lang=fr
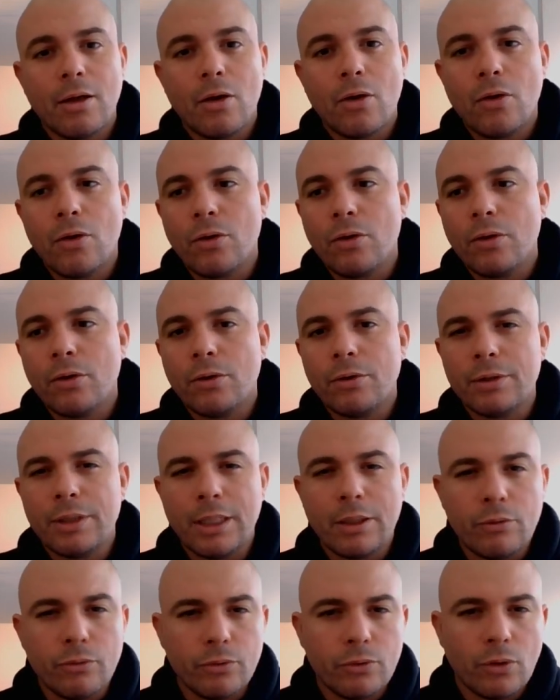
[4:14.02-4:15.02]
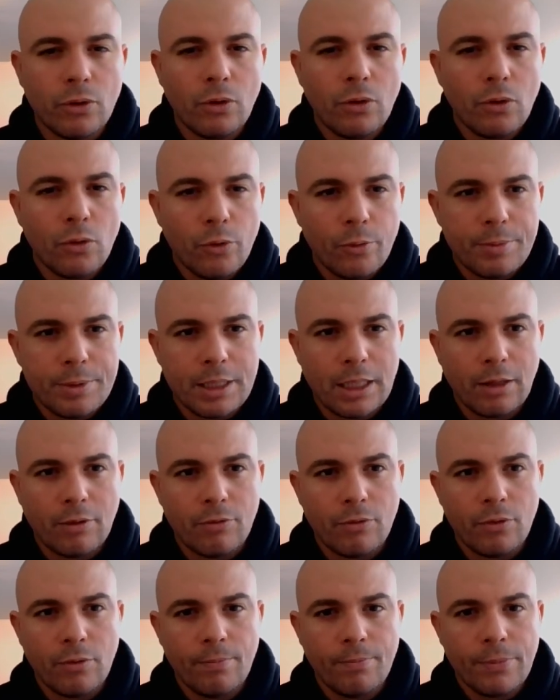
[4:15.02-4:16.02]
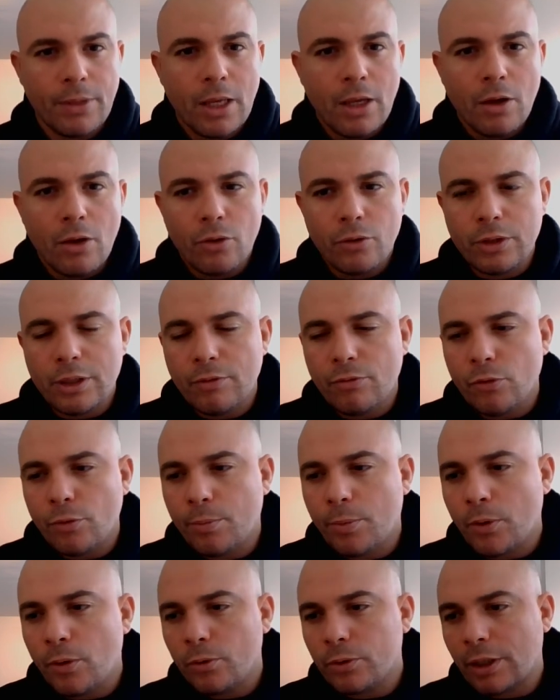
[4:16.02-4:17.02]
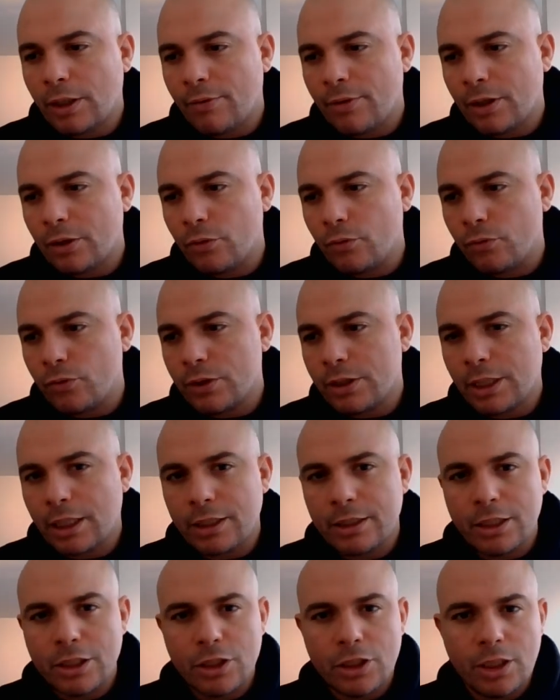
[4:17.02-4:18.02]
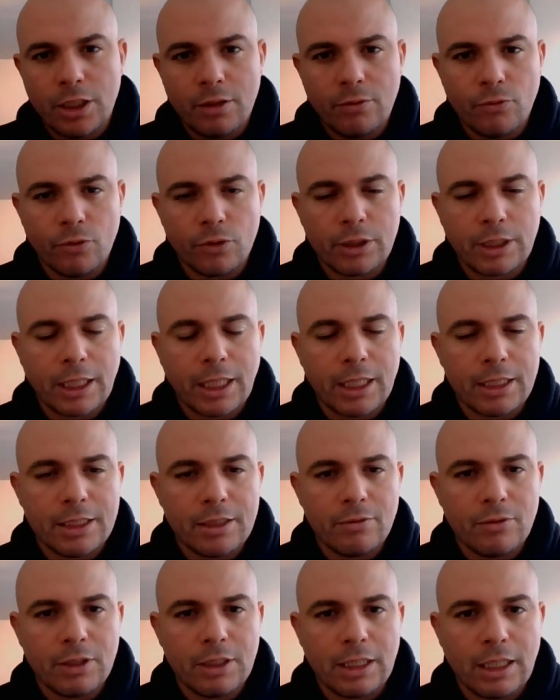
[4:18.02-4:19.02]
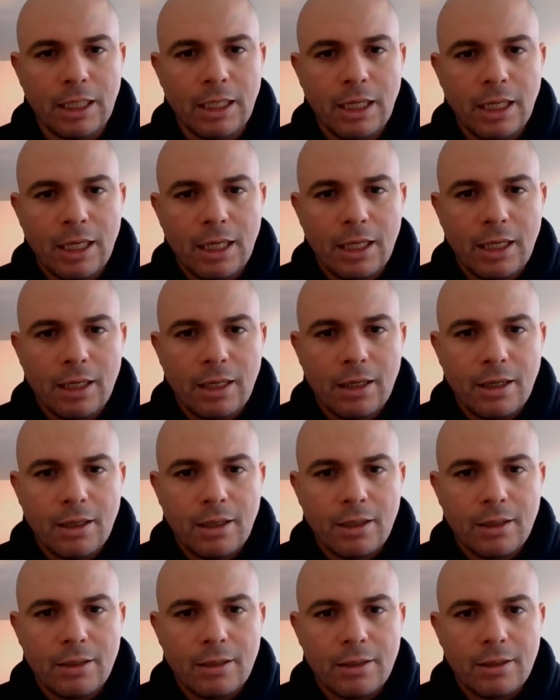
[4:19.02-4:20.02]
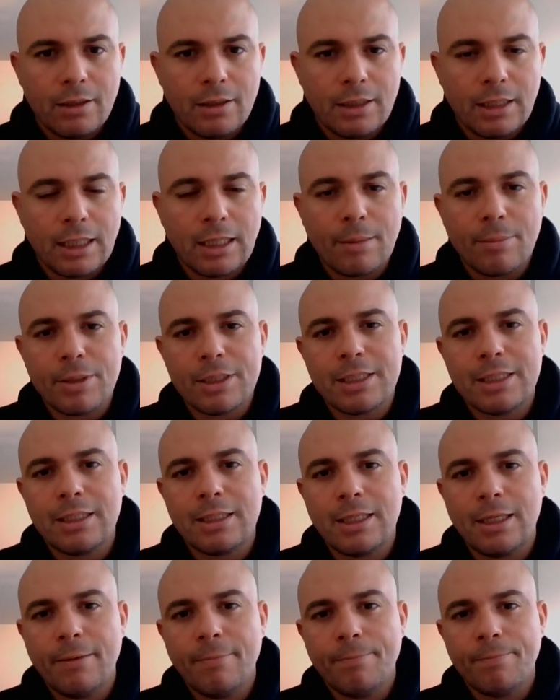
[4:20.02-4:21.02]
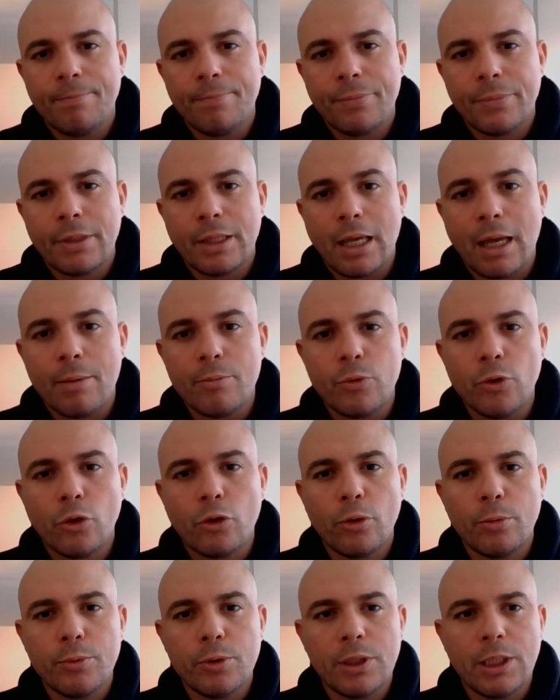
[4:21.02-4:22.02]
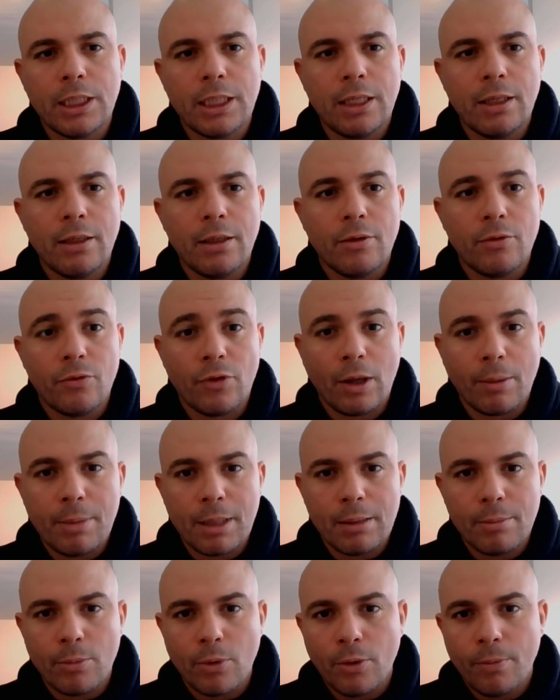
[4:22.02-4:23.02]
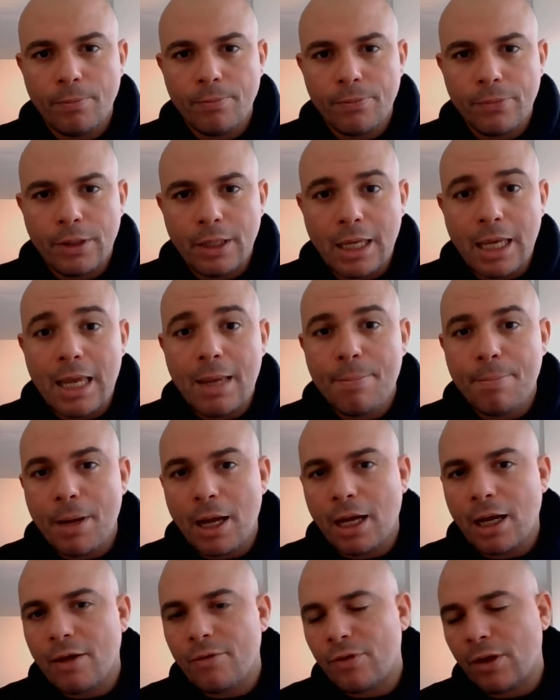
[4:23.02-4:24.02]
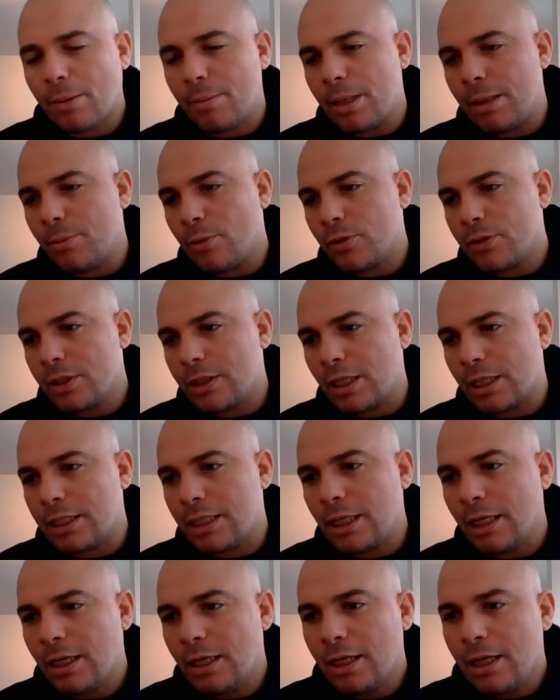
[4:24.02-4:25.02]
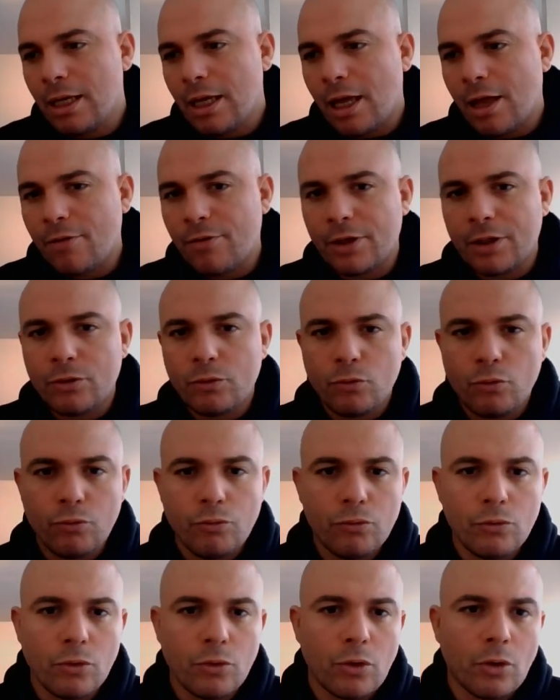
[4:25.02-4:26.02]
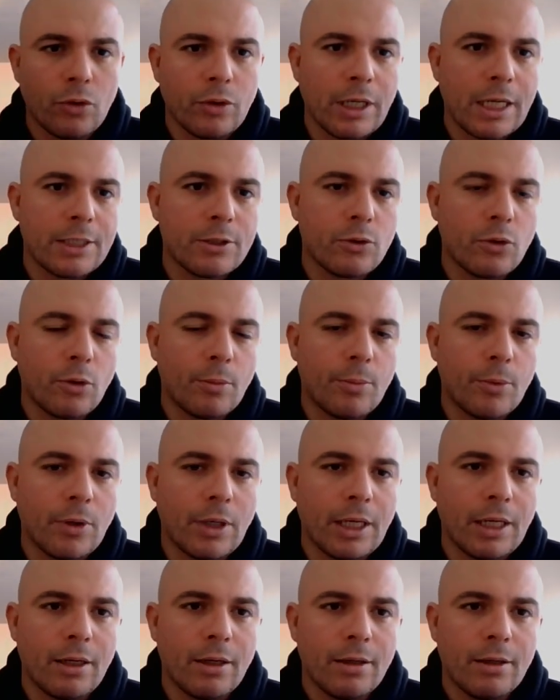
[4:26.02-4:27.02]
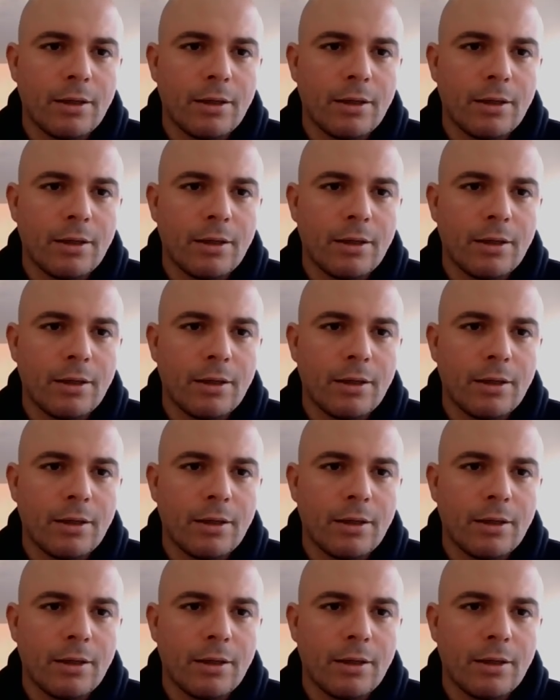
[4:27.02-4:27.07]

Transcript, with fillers: en écoutant, observant, en développant au travers de vos stratégies et de votre créativité des capacités à mieux communiquer verbalement et paraverbalement, c'est-à-dire avec tout le langage corporel.